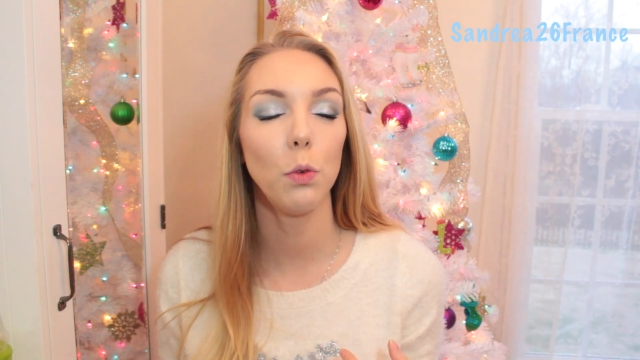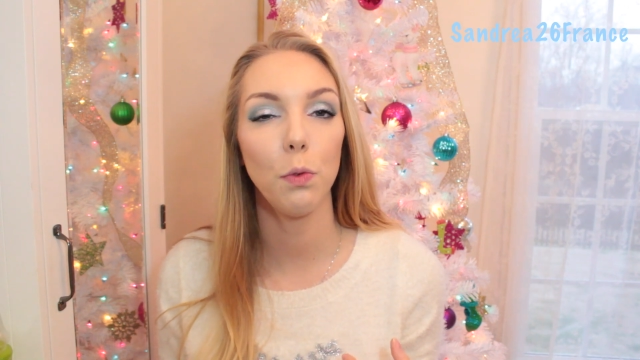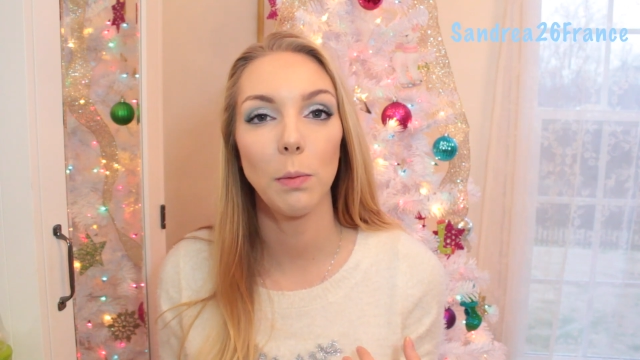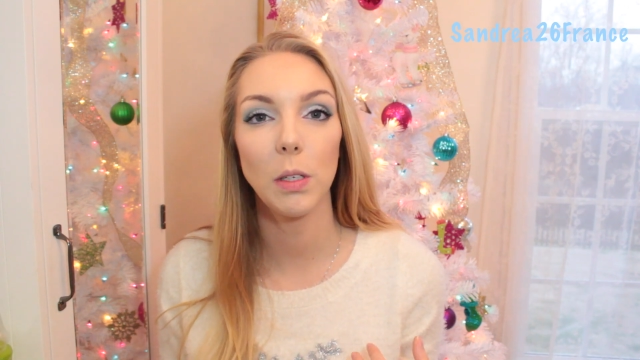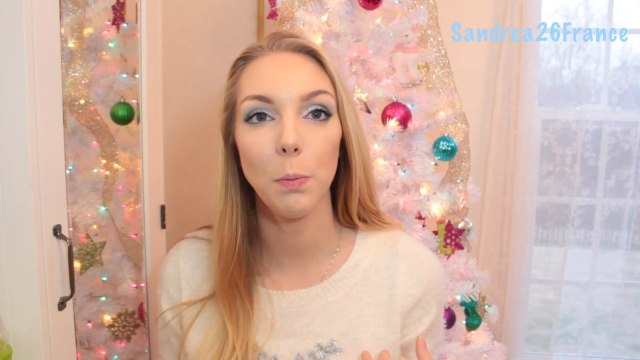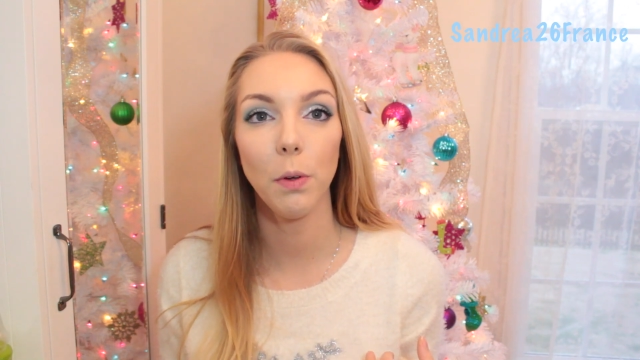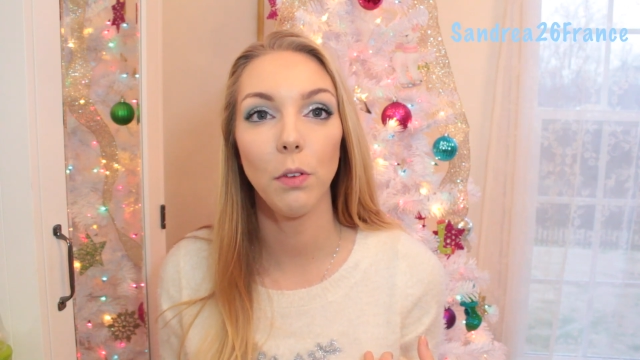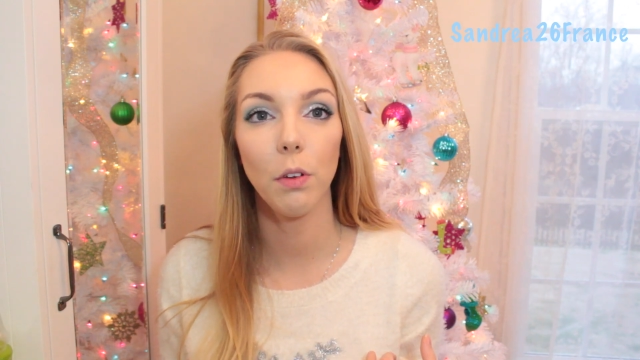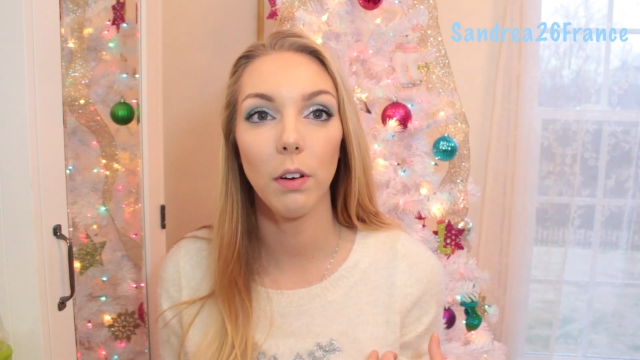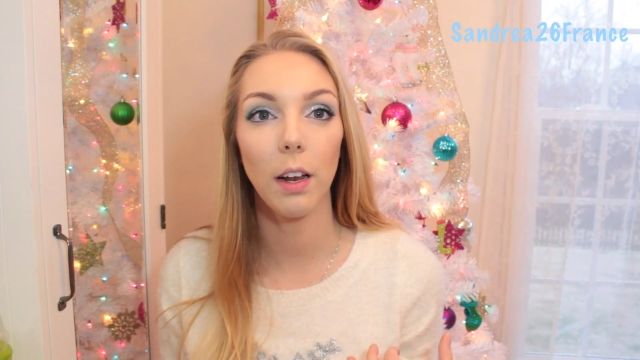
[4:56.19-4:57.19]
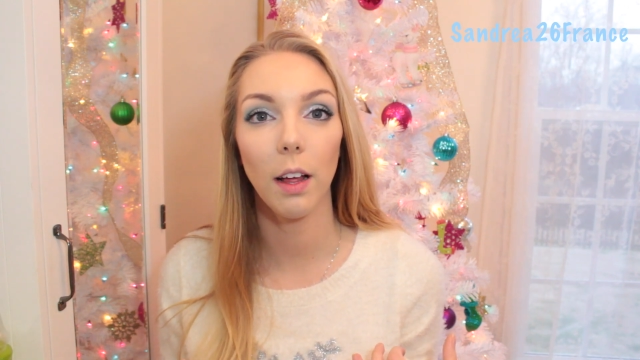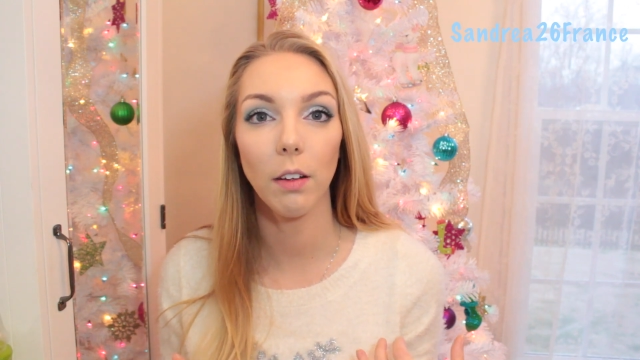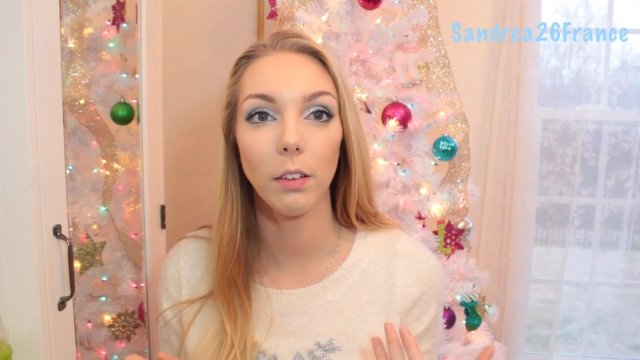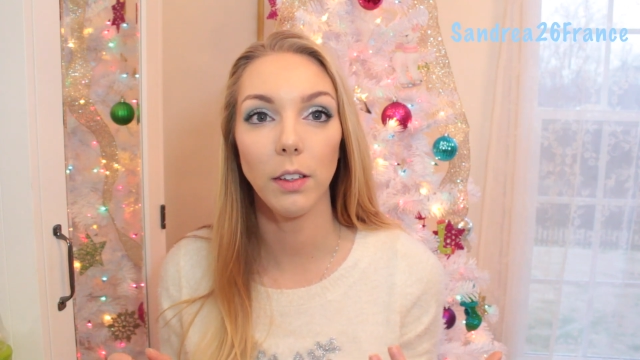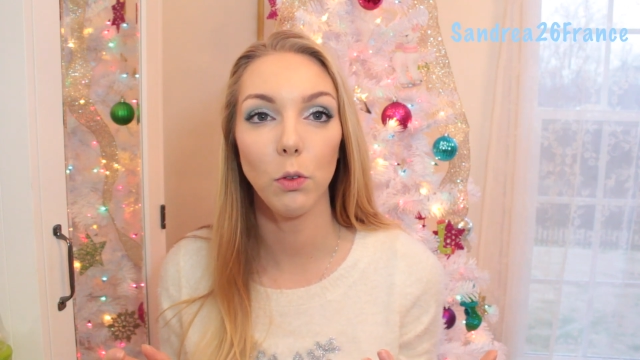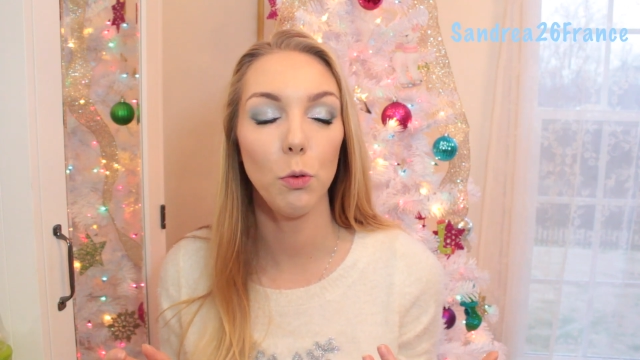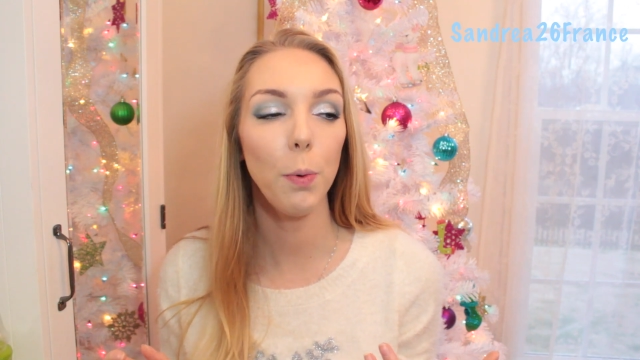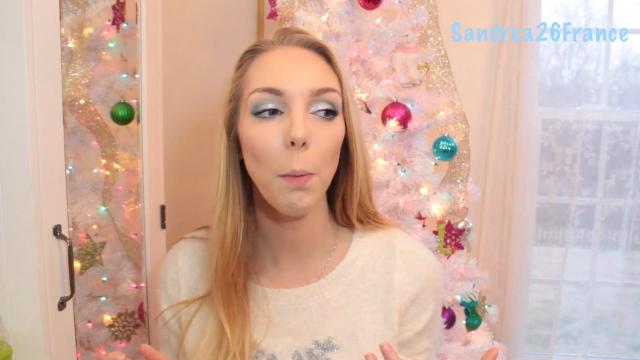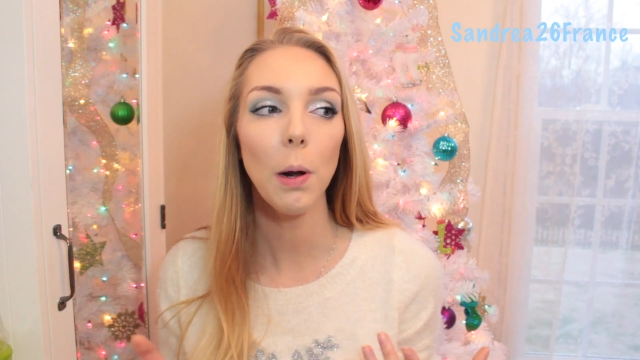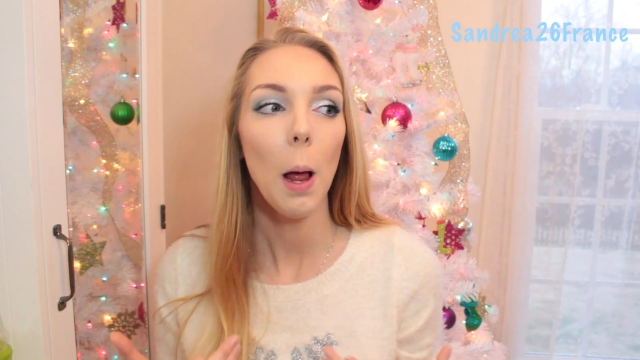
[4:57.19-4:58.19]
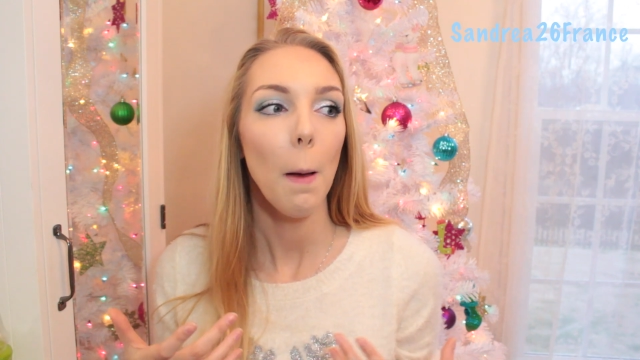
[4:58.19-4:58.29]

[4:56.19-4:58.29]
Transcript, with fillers: tu te fous un petit peu de la euh, tête du peuple